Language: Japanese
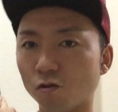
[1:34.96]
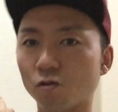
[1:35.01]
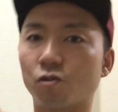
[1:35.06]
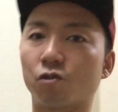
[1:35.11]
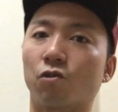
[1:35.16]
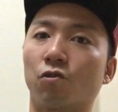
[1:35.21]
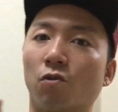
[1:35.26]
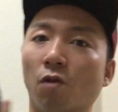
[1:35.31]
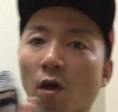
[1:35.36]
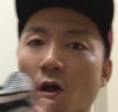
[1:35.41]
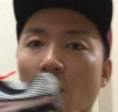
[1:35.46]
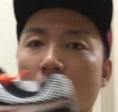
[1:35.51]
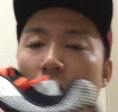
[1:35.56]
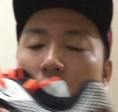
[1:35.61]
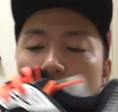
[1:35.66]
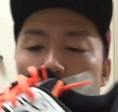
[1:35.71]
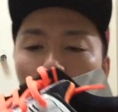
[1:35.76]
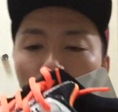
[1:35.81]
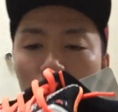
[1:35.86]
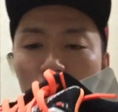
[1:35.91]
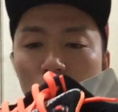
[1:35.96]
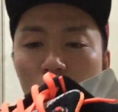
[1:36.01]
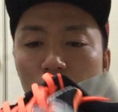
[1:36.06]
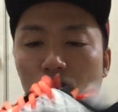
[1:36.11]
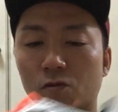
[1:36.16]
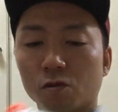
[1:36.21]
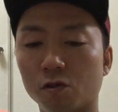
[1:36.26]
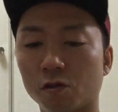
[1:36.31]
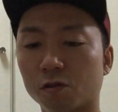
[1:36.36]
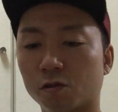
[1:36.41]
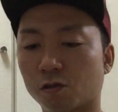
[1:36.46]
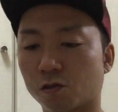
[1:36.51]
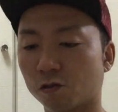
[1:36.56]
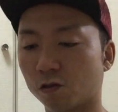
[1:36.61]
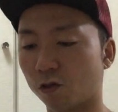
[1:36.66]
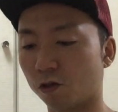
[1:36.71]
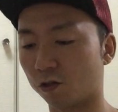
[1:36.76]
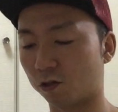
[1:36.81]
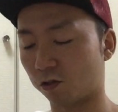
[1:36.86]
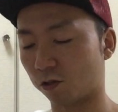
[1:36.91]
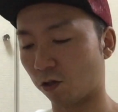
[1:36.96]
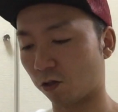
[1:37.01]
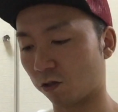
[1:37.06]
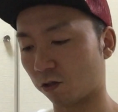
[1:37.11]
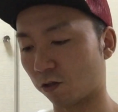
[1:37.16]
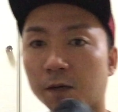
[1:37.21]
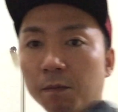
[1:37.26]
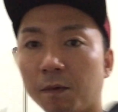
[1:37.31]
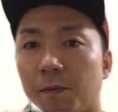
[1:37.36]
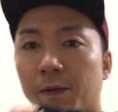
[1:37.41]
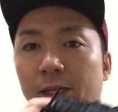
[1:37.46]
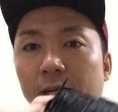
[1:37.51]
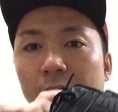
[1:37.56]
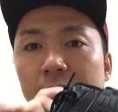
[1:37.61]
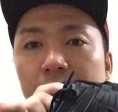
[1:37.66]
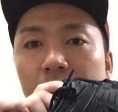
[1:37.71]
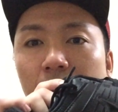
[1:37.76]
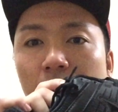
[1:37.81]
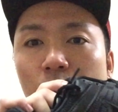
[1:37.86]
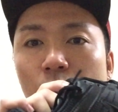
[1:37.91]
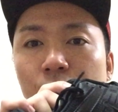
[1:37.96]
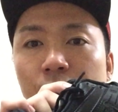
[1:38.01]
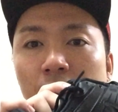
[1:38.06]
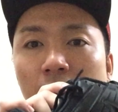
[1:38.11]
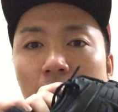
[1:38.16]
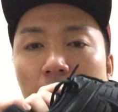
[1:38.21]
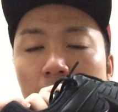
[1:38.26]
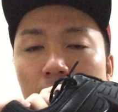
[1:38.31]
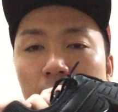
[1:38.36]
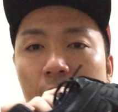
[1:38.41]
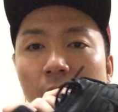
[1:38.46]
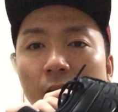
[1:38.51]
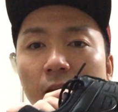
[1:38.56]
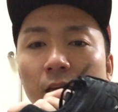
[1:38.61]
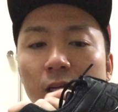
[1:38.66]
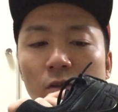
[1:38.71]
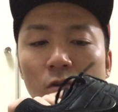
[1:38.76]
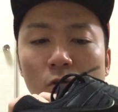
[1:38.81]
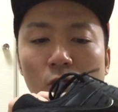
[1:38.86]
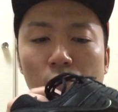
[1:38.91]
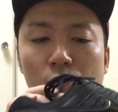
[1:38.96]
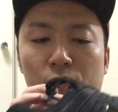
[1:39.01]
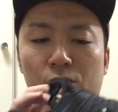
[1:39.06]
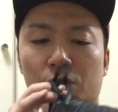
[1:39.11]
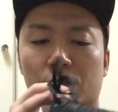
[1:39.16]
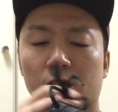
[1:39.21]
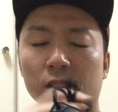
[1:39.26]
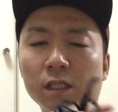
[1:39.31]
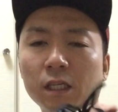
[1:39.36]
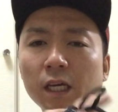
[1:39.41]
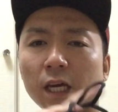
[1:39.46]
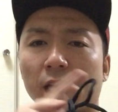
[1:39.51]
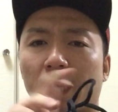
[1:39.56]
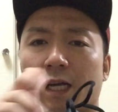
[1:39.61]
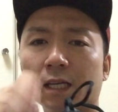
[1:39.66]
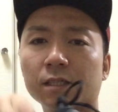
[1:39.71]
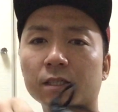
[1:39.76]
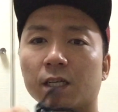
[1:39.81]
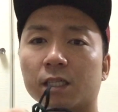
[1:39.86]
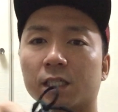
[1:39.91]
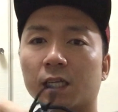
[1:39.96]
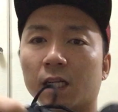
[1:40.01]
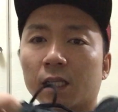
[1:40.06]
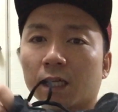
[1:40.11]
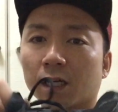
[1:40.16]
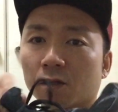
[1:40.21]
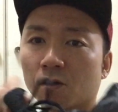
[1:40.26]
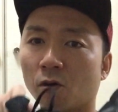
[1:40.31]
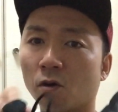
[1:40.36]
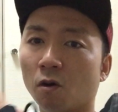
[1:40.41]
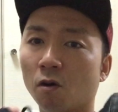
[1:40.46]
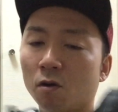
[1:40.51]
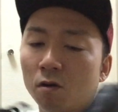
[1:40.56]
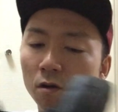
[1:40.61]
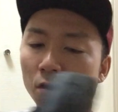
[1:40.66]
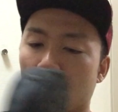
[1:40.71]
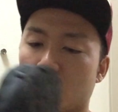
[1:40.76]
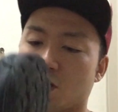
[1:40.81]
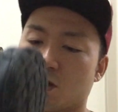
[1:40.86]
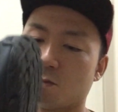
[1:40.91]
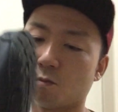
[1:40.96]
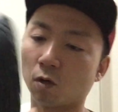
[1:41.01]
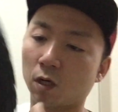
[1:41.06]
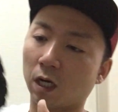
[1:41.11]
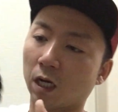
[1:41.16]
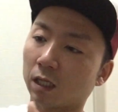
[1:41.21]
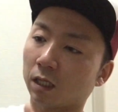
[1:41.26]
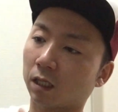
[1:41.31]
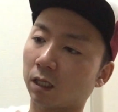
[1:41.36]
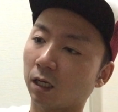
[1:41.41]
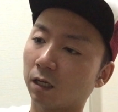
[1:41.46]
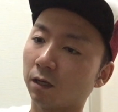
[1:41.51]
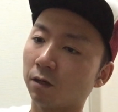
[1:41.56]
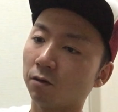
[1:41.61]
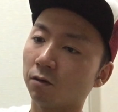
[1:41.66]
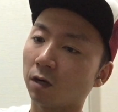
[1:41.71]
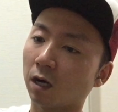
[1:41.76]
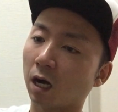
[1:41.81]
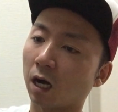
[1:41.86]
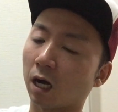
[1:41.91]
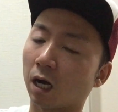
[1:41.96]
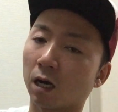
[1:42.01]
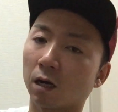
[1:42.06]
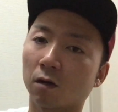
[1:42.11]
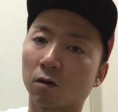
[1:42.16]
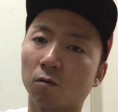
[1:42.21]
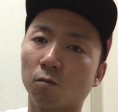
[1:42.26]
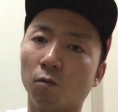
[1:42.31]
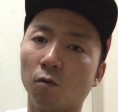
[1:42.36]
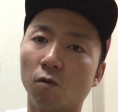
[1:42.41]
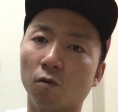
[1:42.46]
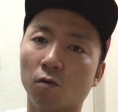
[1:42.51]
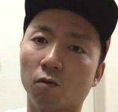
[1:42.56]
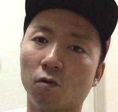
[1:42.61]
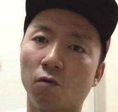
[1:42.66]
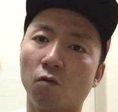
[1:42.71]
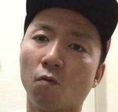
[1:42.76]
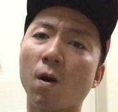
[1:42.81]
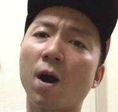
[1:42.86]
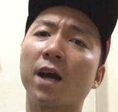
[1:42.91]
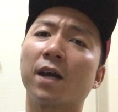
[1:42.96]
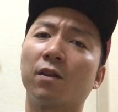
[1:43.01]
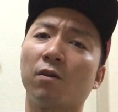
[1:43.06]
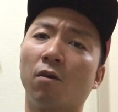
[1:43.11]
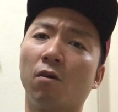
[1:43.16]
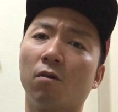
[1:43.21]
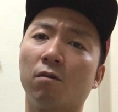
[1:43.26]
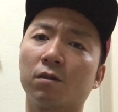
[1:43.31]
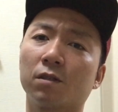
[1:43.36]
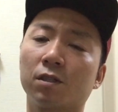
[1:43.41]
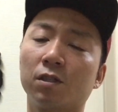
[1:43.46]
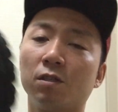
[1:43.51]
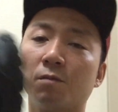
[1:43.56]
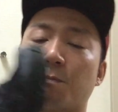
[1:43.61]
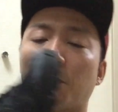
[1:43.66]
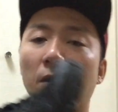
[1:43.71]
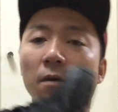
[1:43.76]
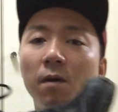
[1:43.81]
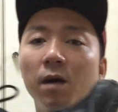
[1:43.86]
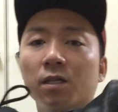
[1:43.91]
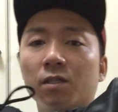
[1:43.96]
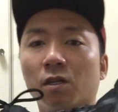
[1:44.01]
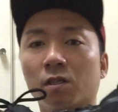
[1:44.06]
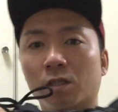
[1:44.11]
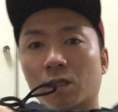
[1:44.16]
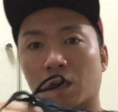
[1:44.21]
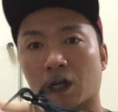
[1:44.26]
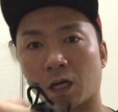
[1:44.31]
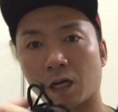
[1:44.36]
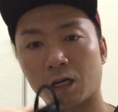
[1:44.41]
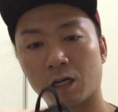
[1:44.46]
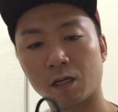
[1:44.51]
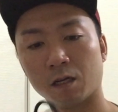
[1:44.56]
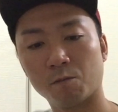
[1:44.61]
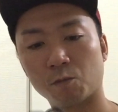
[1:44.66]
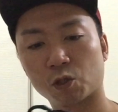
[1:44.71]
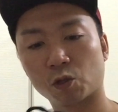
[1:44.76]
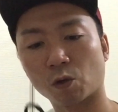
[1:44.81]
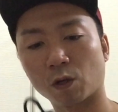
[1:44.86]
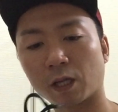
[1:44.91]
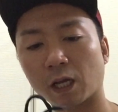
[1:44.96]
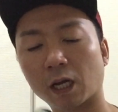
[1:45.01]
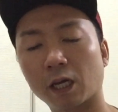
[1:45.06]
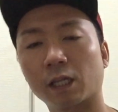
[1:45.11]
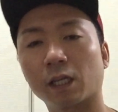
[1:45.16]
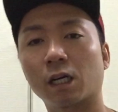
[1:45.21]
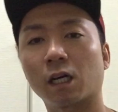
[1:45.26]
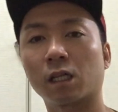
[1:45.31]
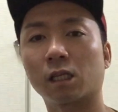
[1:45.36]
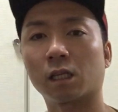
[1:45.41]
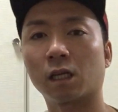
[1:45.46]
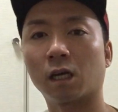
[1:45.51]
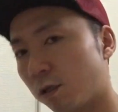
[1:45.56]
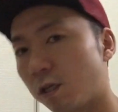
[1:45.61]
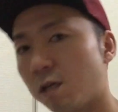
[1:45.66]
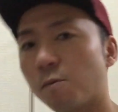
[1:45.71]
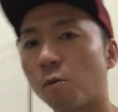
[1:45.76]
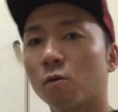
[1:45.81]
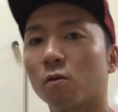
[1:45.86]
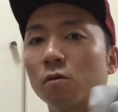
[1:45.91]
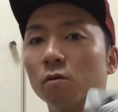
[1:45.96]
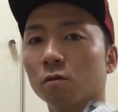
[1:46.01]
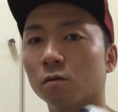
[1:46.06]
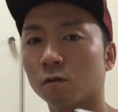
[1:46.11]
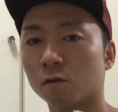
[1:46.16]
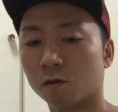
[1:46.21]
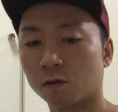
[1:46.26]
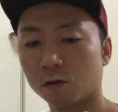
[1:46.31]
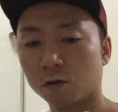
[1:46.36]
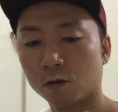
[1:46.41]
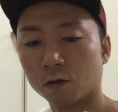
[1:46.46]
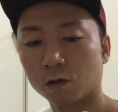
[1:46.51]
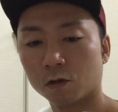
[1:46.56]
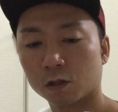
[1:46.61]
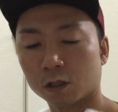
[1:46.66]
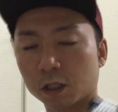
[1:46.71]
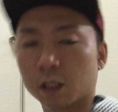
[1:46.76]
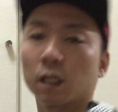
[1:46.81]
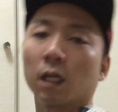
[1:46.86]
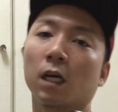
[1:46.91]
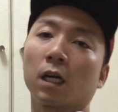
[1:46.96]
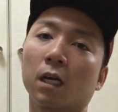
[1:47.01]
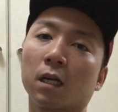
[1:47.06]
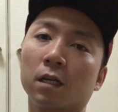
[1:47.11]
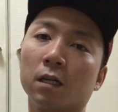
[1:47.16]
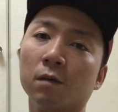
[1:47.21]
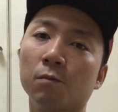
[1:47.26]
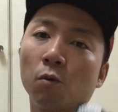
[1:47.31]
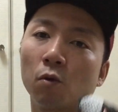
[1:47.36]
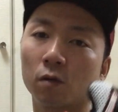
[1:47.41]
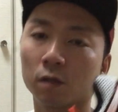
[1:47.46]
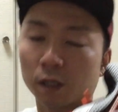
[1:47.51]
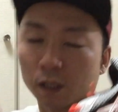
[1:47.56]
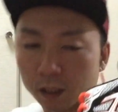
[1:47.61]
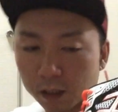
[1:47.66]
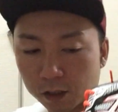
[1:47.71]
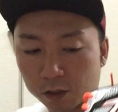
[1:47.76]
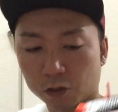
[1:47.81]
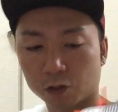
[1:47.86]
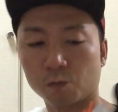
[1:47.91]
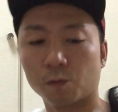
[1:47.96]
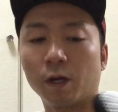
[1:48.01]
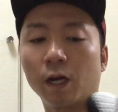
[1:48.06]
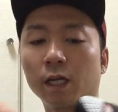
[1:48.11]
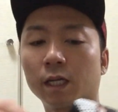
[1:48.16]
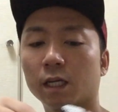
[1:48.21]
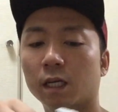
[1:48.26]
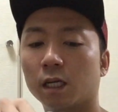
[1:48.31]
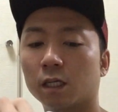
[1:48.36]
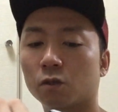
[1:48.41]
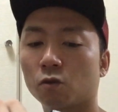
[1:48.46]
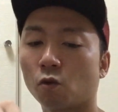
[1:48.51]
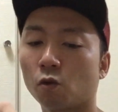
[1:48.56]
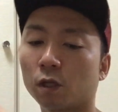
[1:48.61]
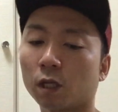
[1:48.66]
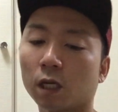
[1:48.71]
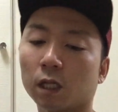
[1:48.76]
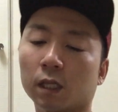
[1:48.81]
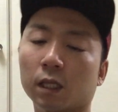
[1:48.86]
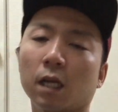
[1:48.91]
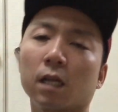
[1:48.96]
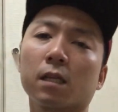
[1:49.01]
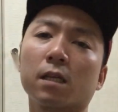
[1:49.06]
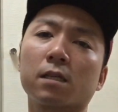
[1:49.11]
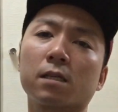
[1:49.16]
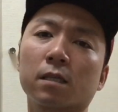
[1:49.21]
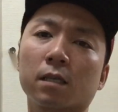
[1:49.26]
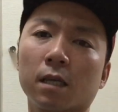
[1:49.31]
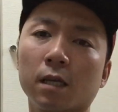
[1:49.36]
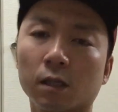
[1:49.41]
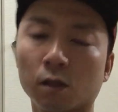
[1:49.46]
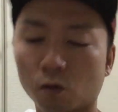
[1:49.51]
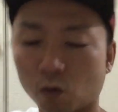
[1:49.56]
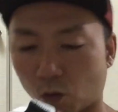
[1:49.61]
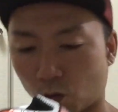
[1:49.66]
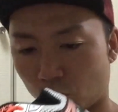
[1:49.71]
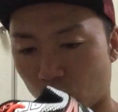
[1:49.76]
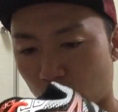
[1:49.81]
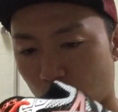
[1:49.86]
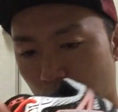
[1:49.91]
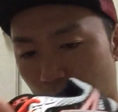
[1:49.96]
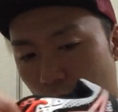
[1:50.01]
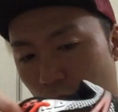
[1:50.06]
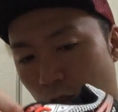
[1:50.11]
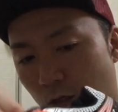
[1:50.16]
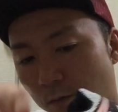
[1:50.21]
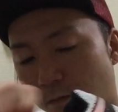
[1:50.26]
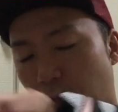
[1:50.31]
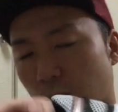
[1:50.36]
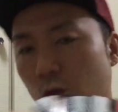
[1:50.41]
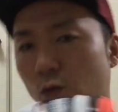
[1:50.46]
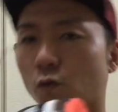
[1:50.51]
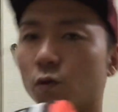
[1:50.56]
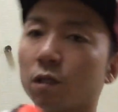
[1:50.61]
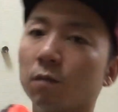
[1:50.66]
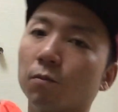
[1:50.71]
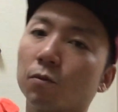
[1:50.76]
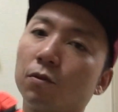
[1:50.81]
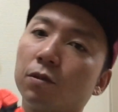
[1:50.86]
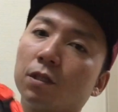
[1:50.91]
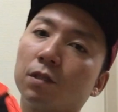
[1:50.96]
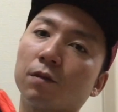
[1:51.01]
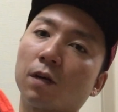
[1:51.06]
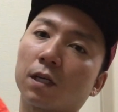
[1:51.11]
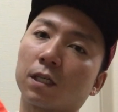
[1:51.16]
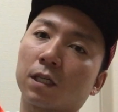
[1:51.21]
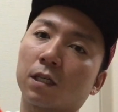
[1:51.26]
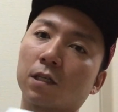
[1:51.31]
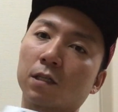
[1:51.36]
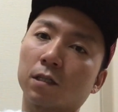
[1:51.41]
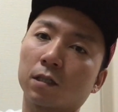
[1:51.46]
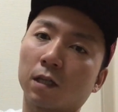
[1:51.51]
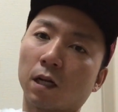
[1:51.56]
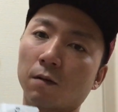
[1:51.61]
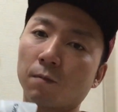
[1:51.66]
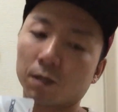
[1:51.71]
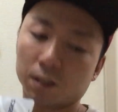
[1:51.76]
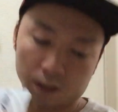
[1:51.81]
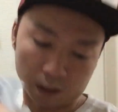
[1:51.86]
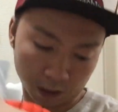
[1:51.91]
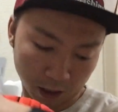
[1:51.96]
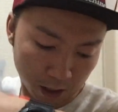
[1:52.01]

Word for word: いいっすねいいっすねいいっすねい今まで入ってたらこちらナイキの僕すっげえ安いやつなんだけどもう買った理由がここもワイドスーパーワイドだったからそれだけで買っリーボック好きだからリーボックで靴もや揃えたかったんですけどどうしても靴はアシックスになりました